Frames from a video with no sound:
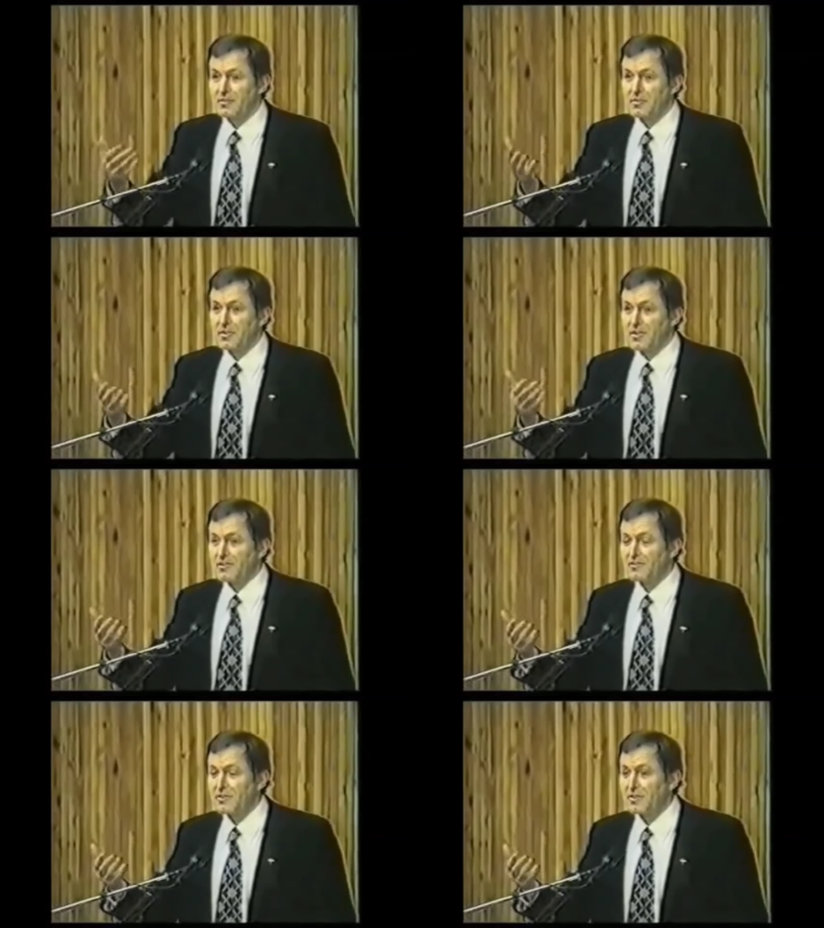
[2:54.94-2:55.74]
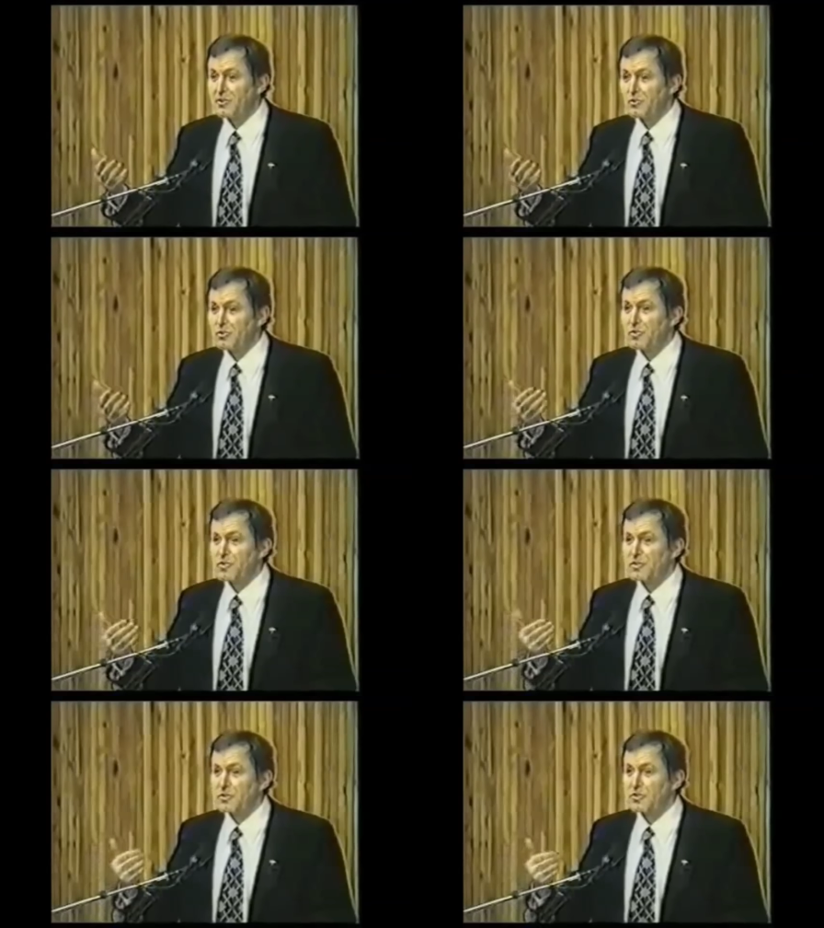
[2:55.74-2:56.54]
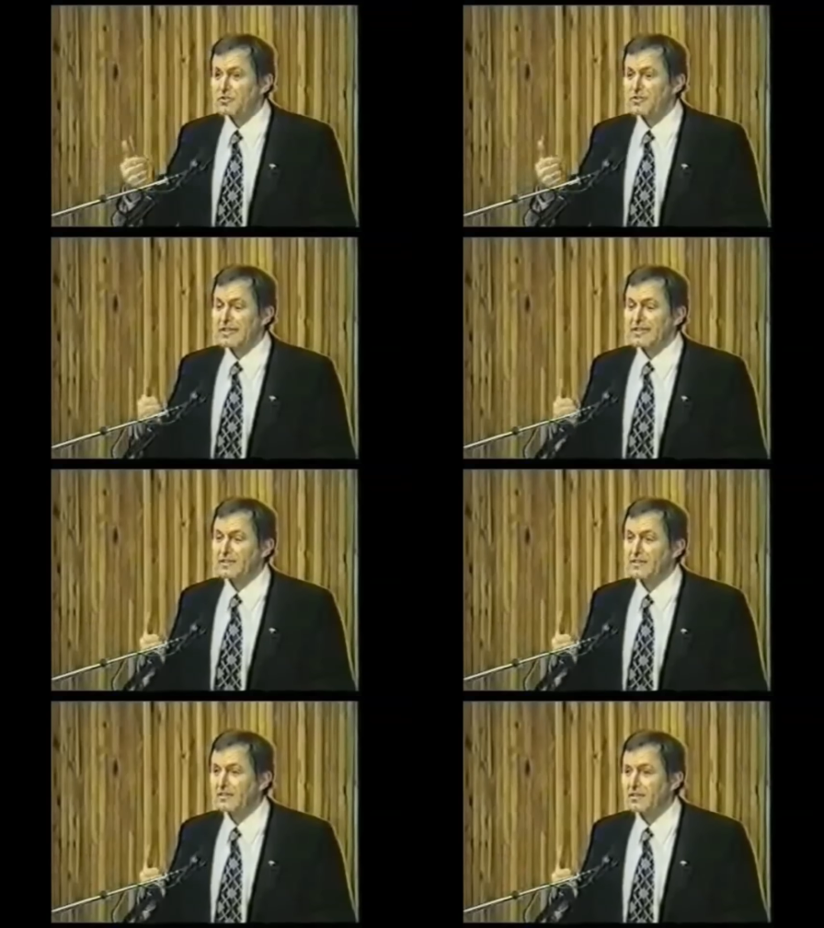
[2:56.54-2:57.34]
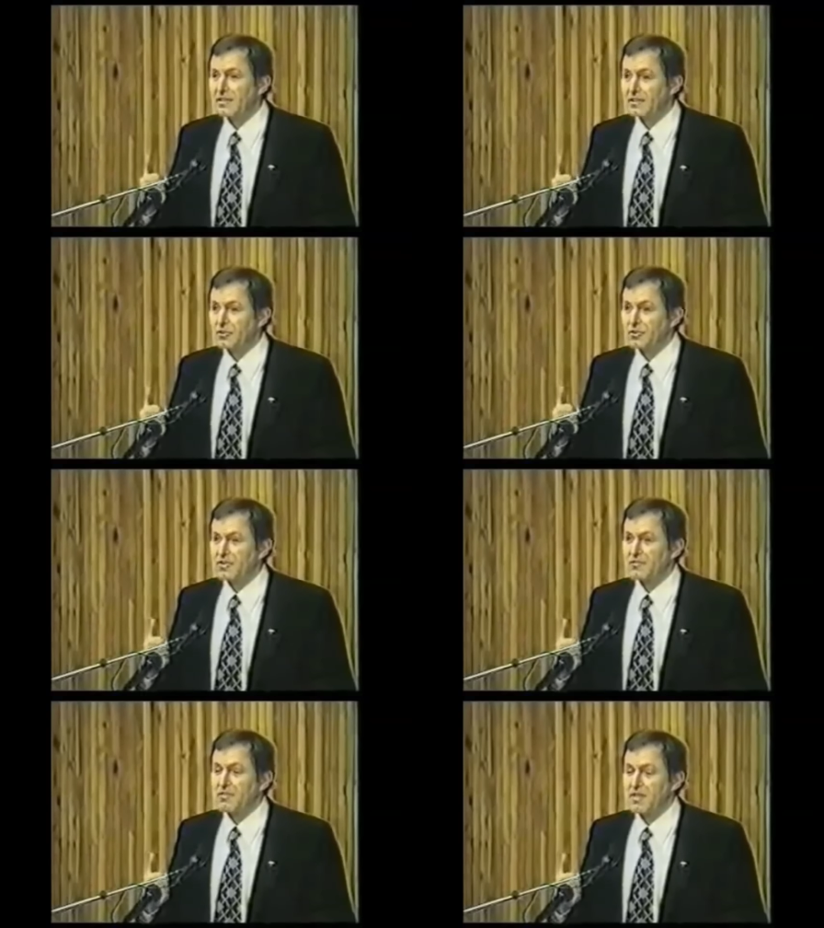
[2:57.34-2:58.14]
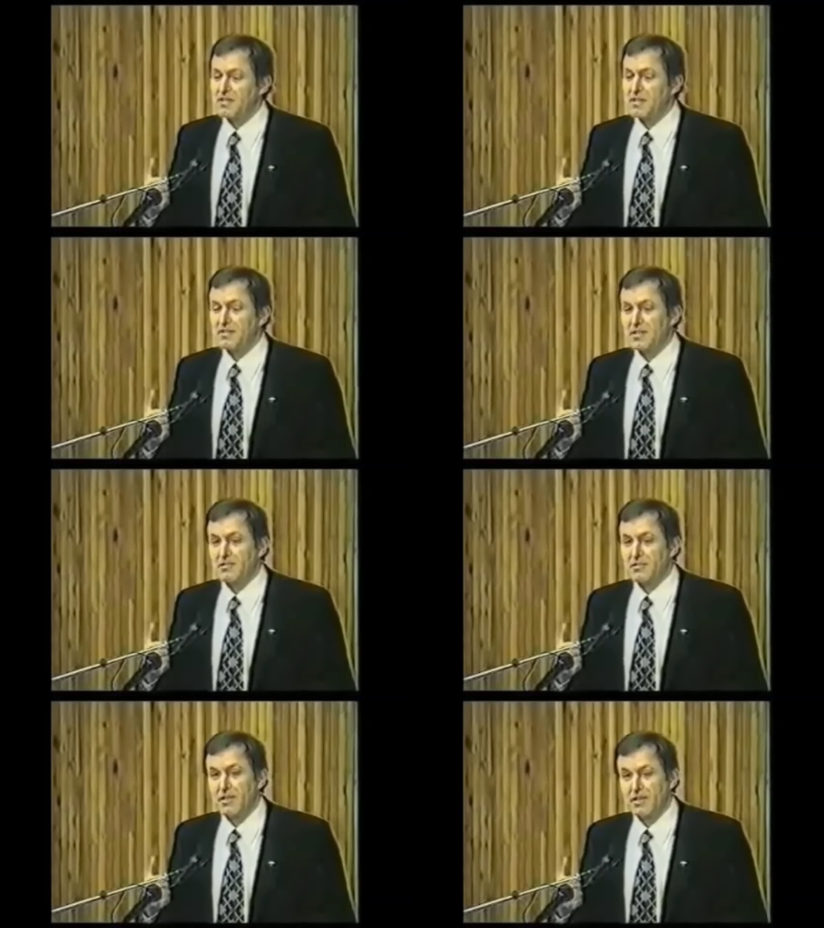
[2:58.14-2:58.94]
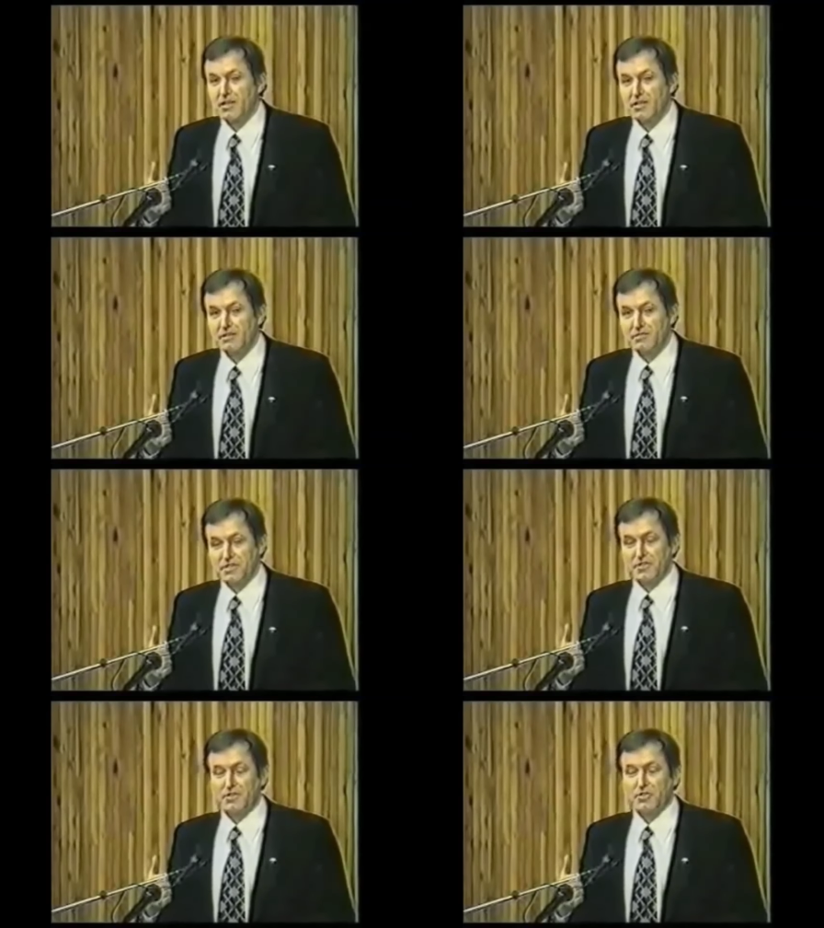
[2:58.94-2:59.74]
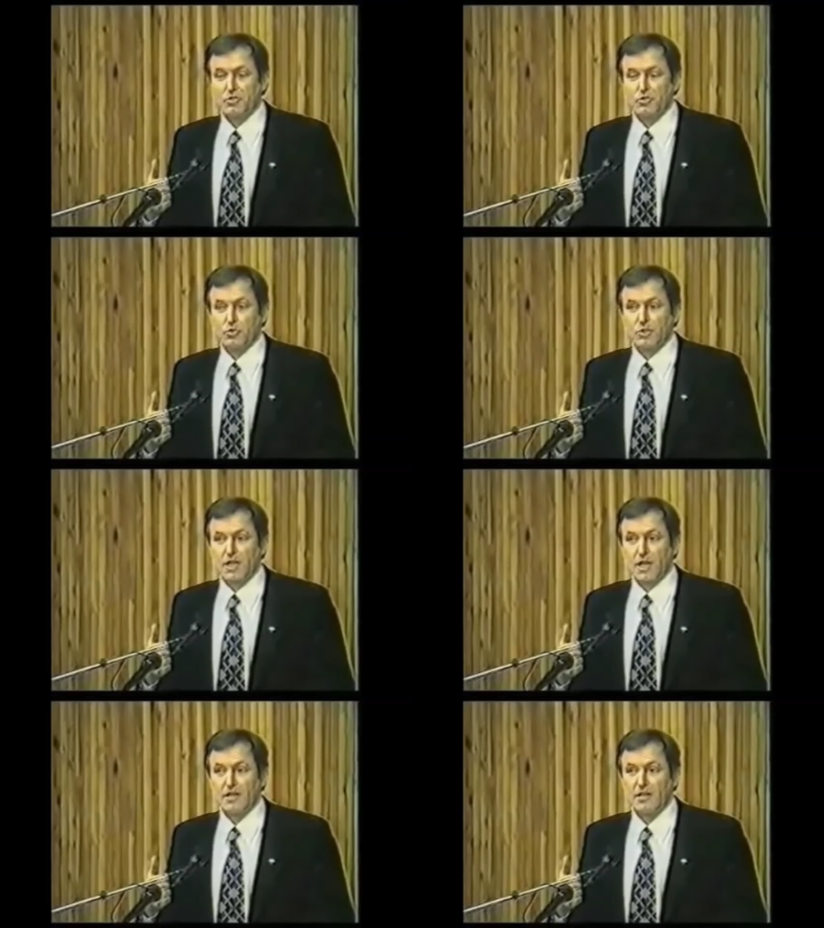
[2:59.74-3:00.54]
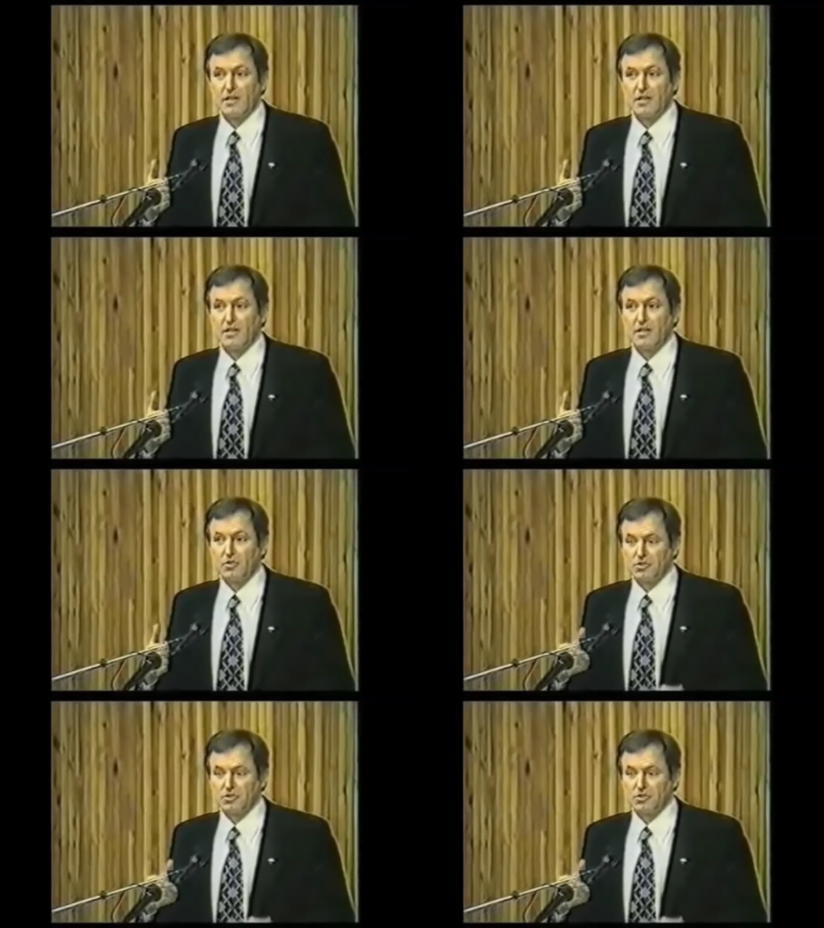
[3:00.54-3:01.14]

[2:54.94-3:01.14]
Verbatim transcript: И я на поверхности водоема увидел тот след, который трамвайчик оставил в 9 часов утра.